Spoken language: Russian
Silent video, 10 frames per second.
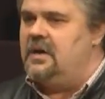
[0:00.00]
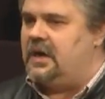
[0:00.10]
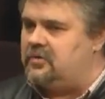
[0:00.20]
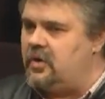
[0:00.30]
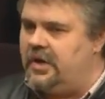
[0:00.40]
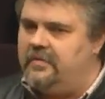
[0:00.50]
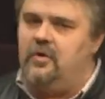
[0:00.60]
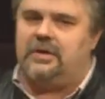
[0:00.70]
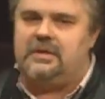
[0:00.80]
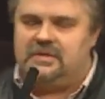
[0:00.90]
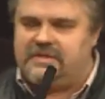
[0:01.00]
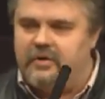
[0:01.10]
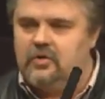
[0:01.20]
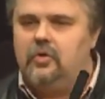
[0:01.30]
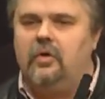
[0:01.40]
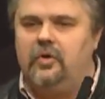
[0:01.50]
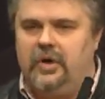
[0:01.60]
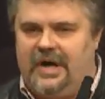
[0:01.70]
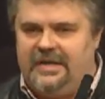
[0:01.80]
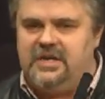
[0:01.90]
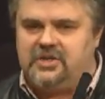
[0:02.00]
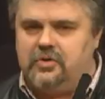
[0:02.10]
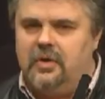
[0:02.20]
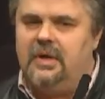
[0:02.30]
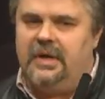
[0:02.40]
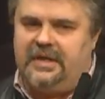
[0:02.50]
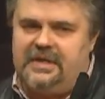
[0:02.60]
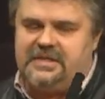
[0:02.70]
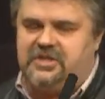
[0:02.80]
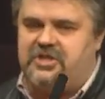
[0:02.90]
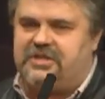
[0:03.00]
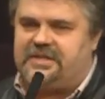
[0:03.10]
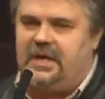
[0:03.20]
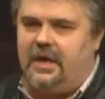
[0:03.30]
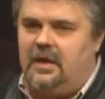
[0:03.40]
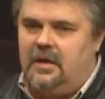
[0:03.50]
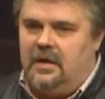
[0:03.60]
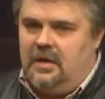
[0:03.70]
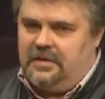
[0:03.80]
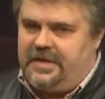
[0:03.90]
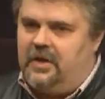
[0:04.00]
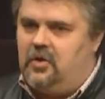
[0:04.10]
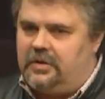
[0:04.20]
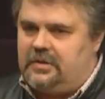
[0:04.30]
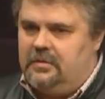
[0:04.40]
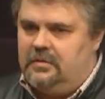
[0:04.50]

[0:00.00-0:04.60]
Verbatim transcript: который рвет свою новую одежду и 10 частей дает,